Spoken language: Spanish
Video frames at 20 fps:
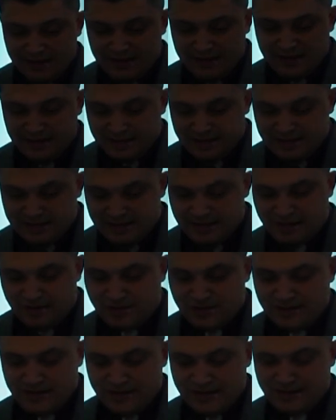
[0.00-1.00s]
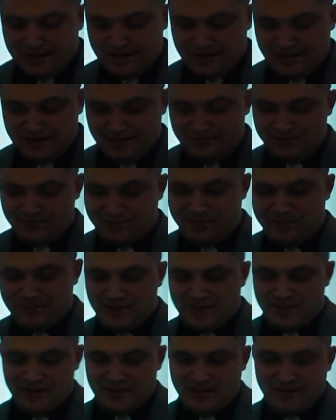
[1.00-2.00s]
¿Ya lo tienen?
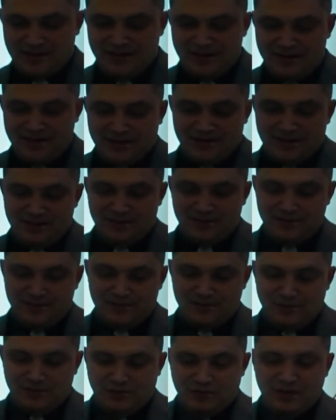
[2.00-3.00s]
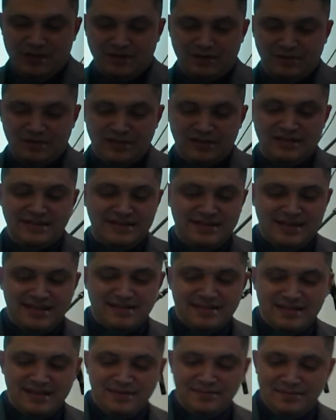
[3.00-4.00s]
Bueno, dice
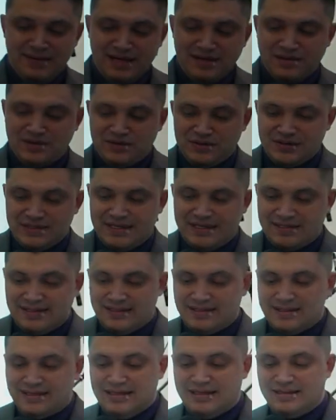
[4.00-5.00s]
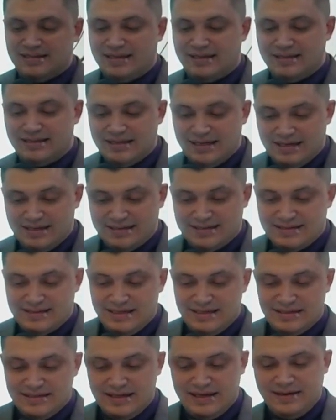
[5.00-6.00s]
así, Marcos 7:33,
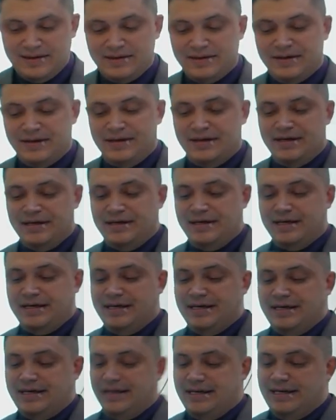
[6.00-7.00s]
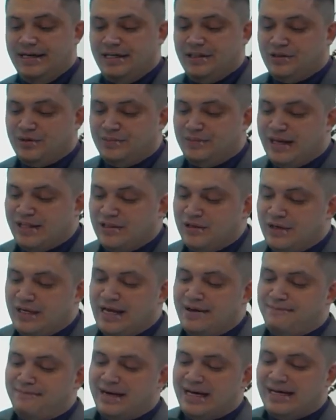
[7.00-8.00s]
dice, y tomándole
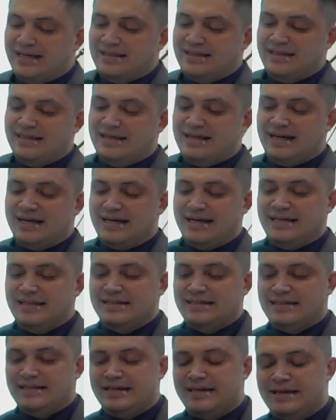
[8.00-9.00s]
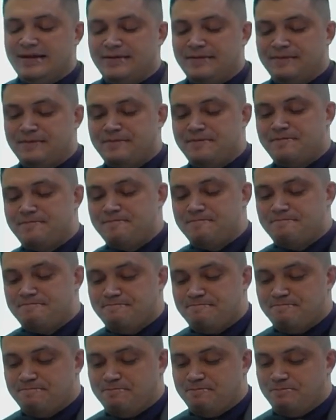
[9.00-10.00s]
aparte de la gente,
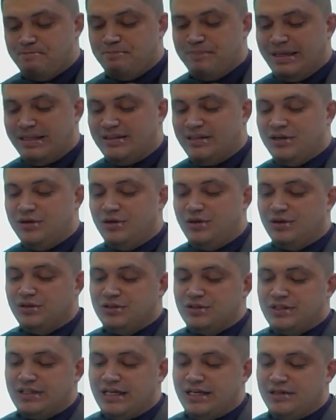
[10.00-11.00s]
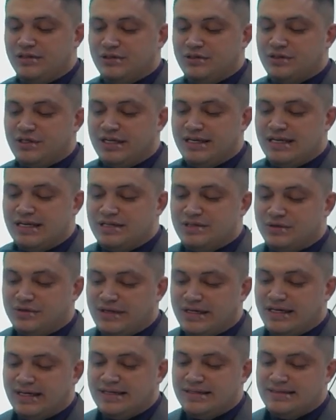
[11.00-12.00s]
metió los dedos en las
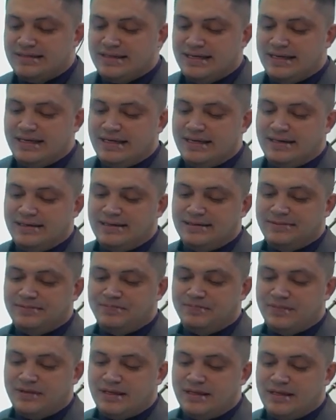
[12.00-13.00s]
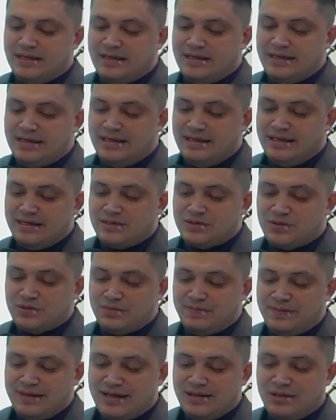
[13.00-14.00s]
orejas de él y
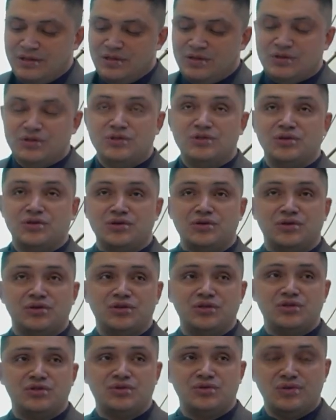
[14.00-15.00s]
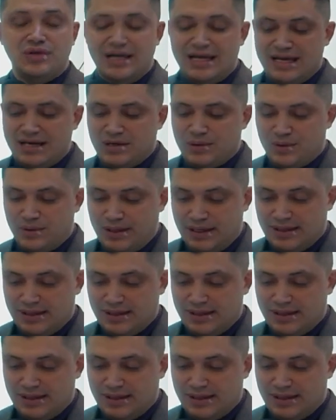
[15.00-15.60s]
escupiendo tocó su lengua.